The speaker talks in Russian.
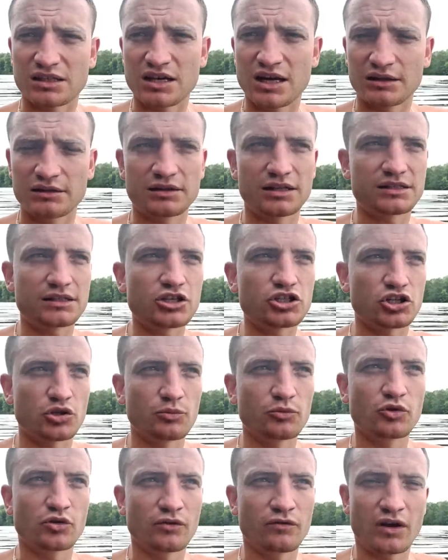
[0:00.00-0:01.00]
на это достаточно
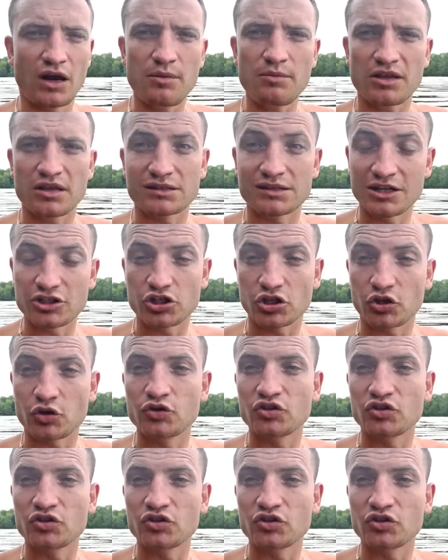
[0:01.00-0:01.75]
много времени, значит,